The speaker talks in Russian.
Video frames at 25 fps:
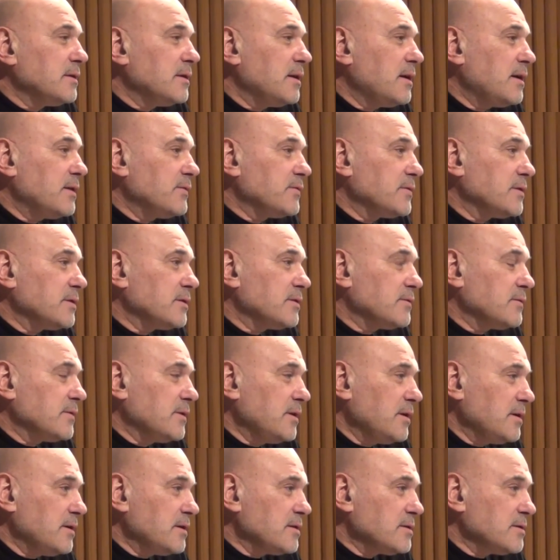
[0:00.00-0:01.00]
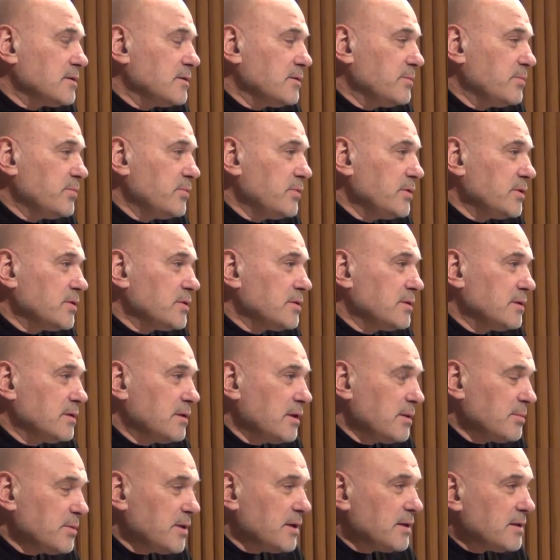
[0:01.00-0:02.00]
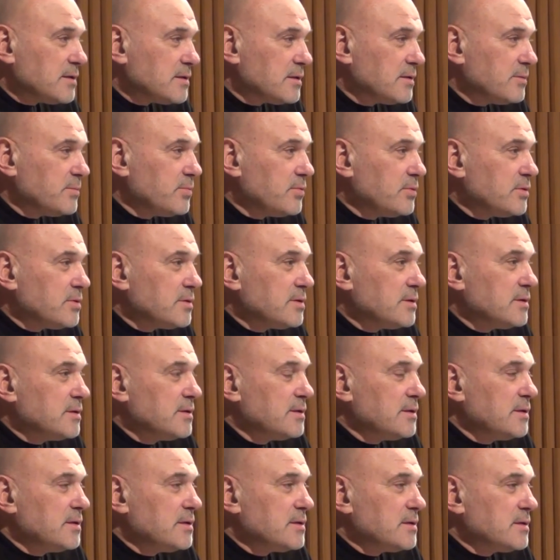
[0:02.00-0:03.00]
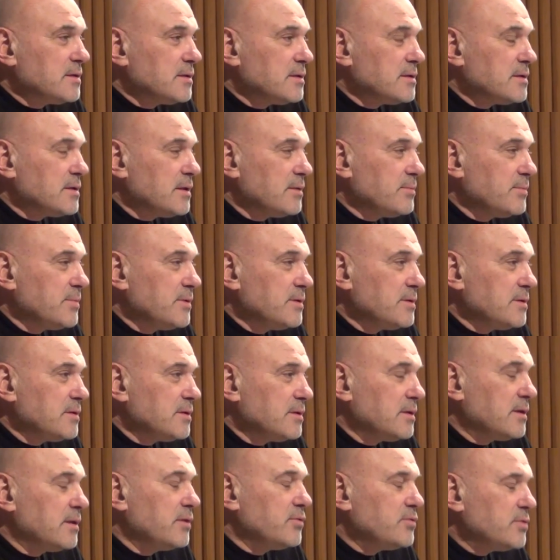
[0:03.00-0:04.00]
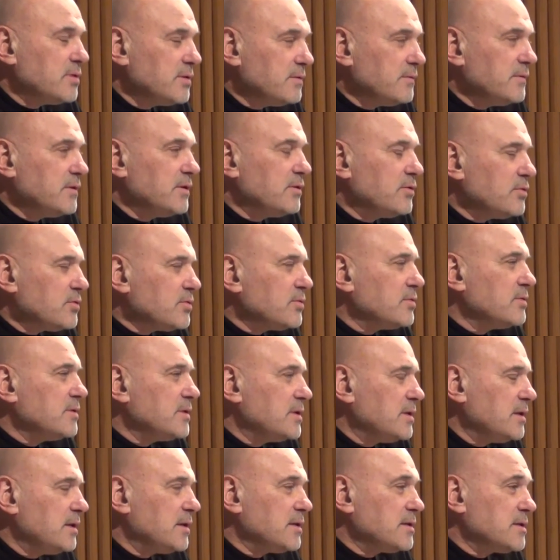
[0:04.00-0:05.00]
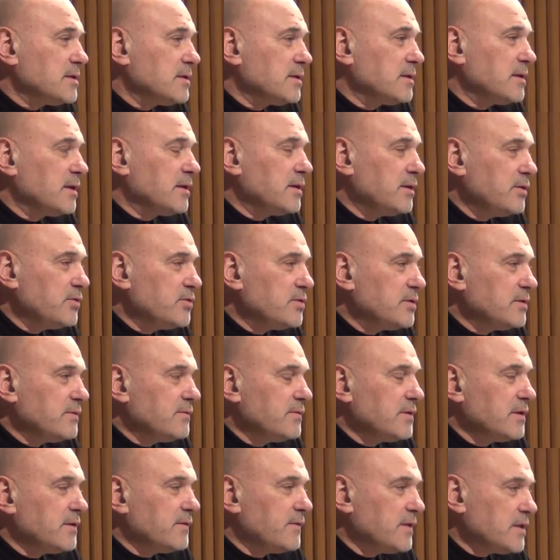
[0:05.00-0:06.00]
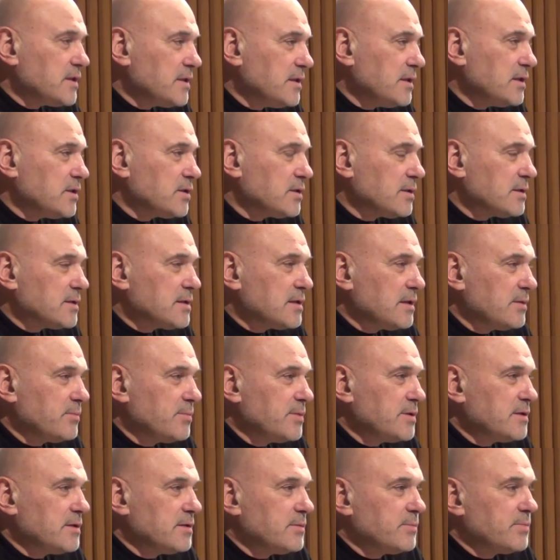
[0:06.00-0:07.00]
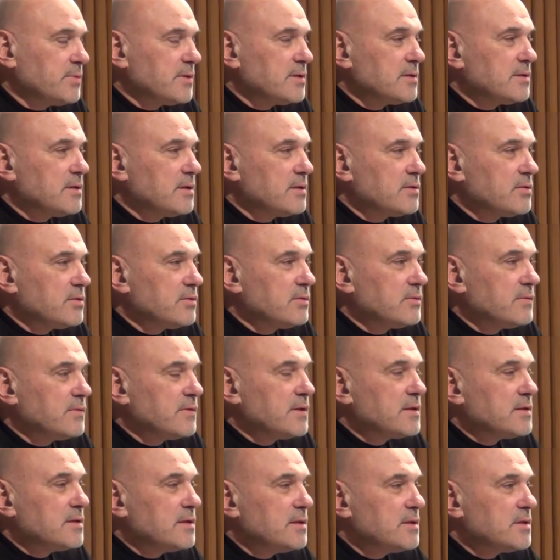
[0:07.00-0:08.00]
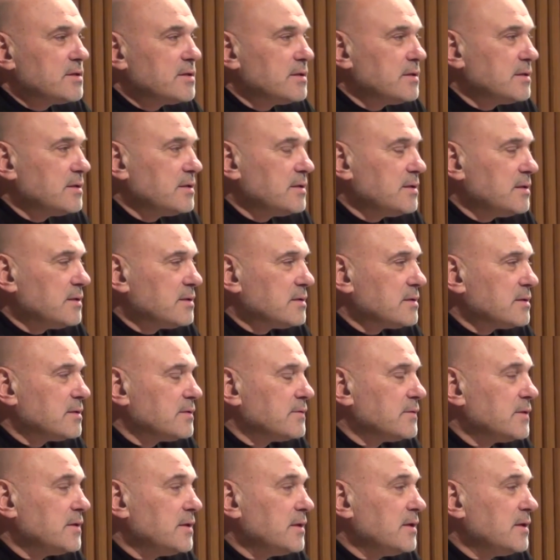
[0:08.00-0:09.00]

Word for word: авторов гораздо больше, и там гораздо больше интересных событий, ключев, не то что интересных, а ключевых, важнейших событий произошло, важнейших текстов,